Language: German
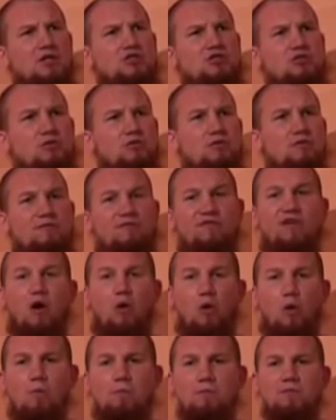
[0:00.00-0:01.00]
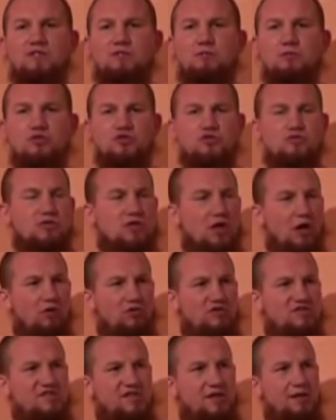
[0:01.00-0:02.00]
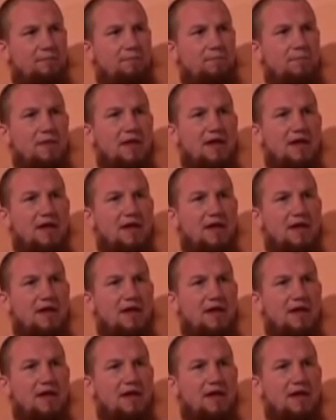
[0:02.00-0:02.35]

So, warum? Sie muss gut aussehen.